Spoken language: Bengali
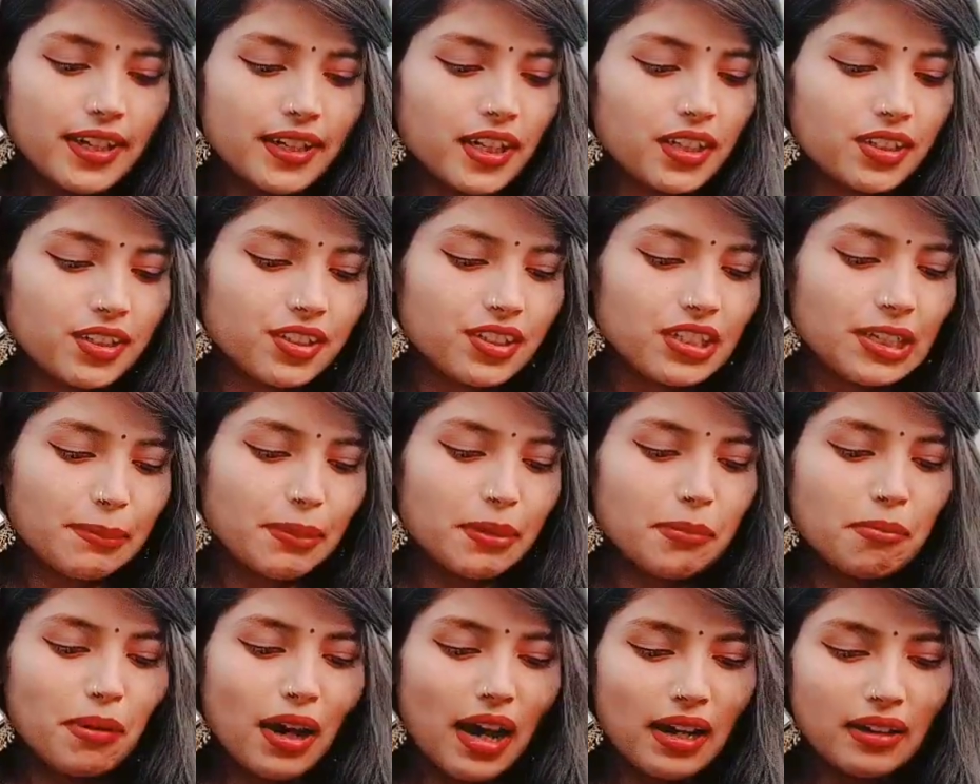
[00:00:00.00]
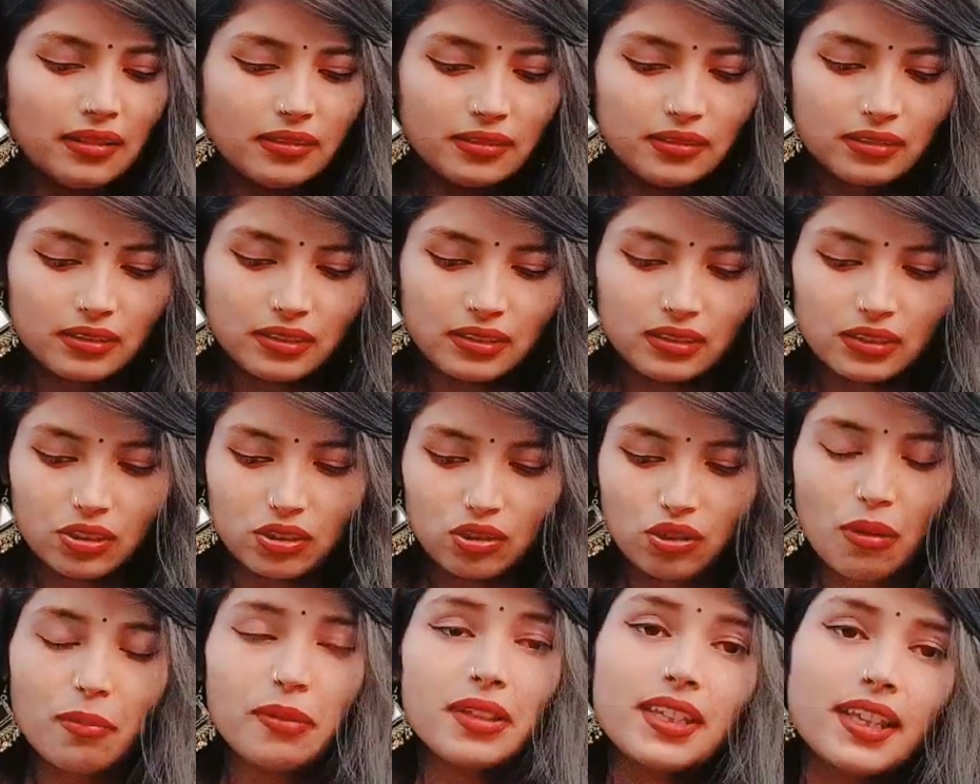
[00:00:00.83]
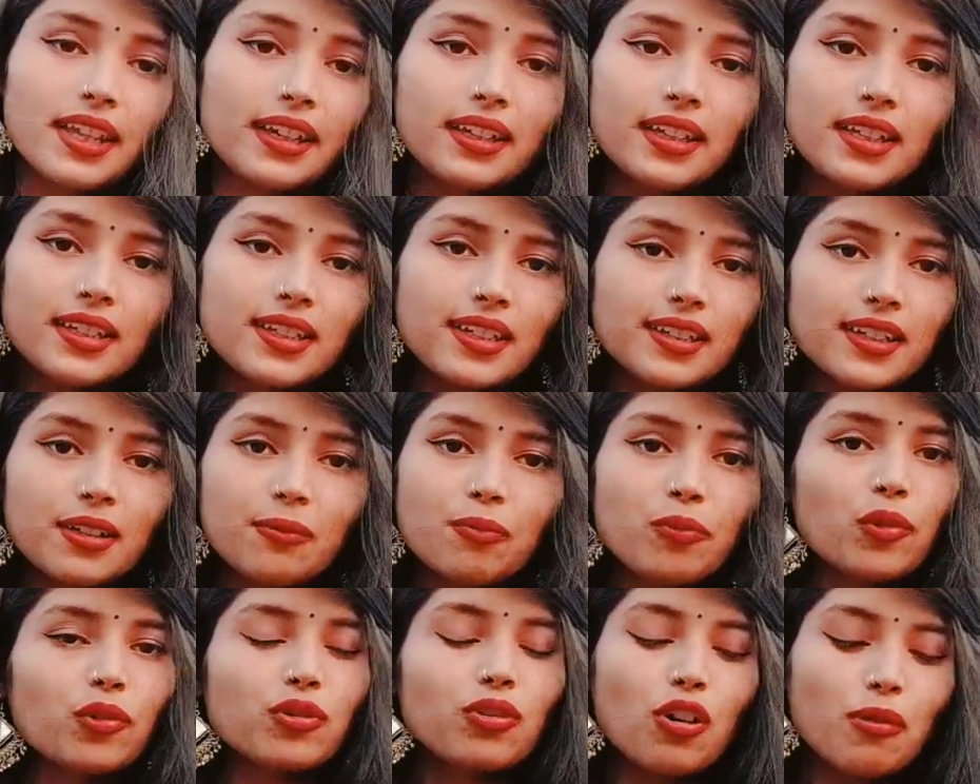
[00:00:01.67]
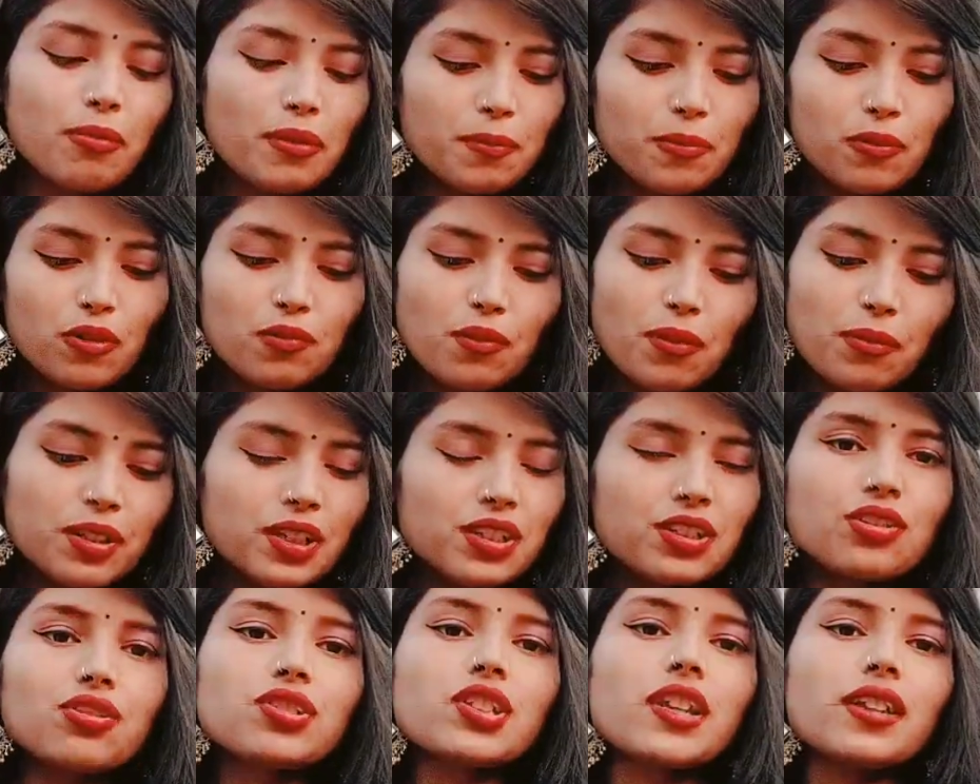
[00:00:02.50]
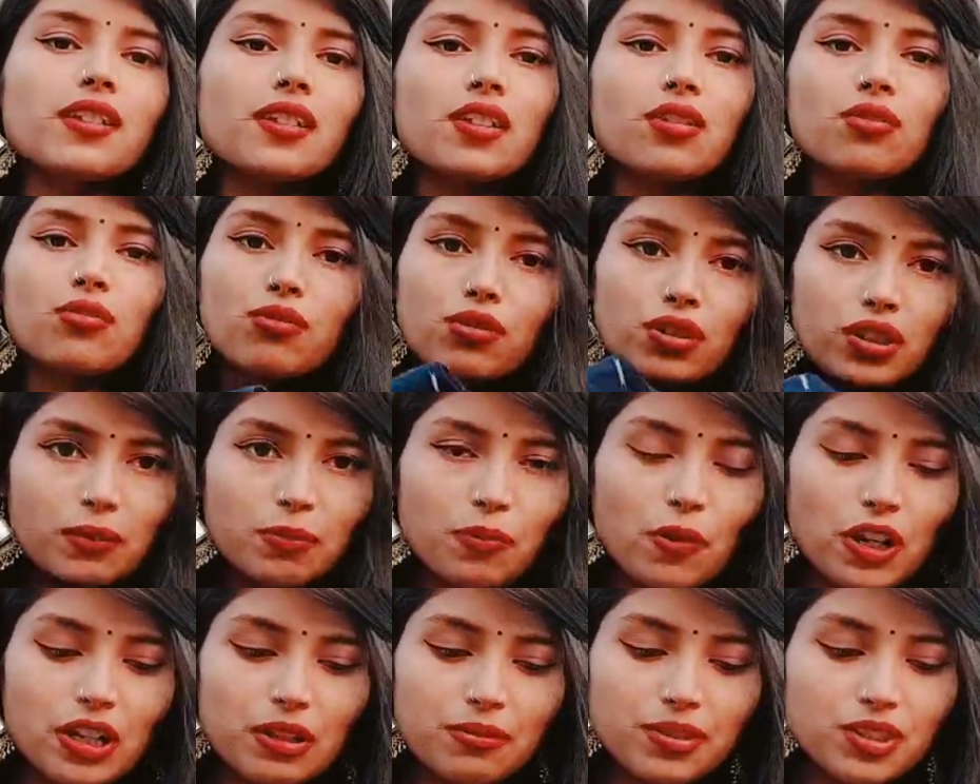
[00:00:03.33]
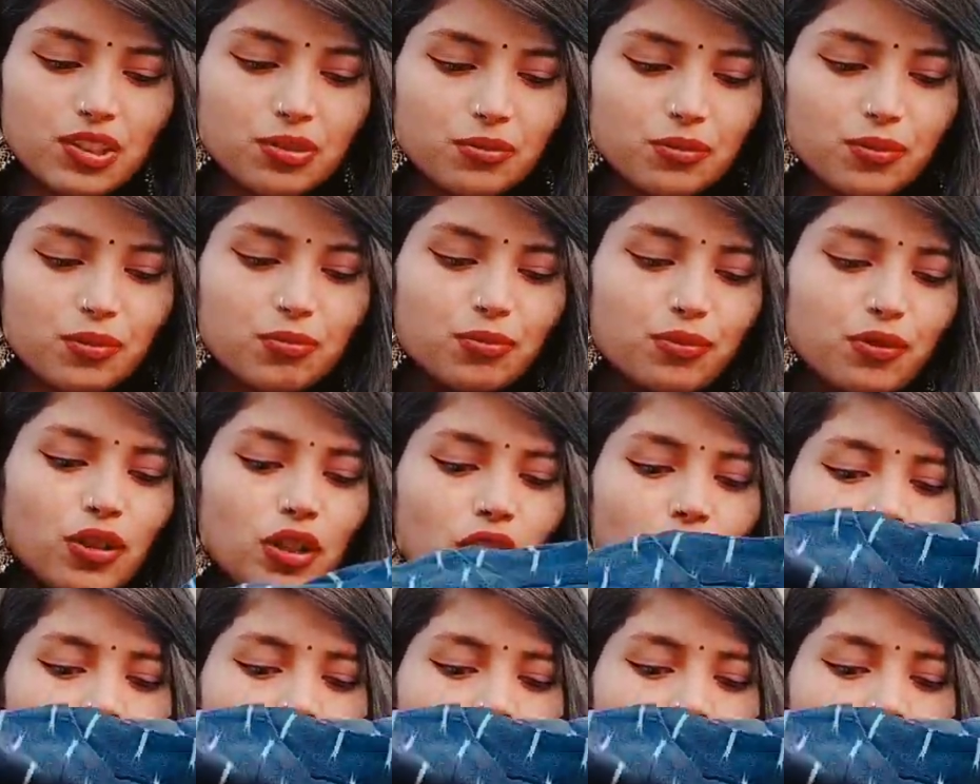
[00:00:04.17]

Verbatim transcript: এটা দিয়েছে আমার মা তো আমি দেখি যেটা কবে পরবো আমি নিজেও জানি না কোনটা পয়লা বসে পরবো